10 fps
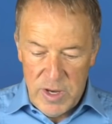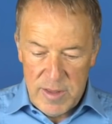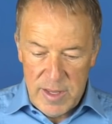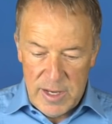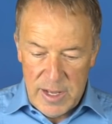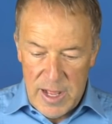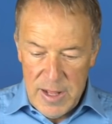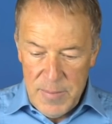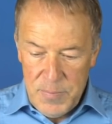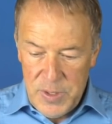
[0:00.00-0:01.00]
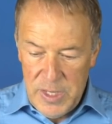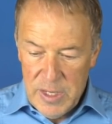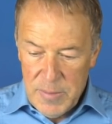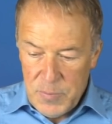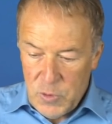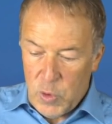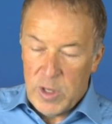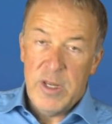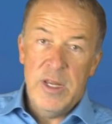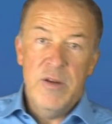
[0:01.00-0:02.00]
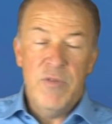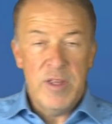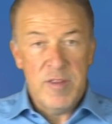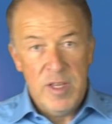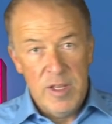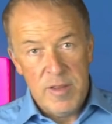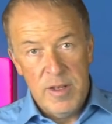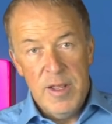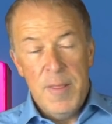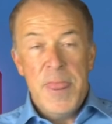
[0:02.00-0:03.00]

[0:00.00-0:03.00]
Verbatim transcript: etc., die dort investiert sind.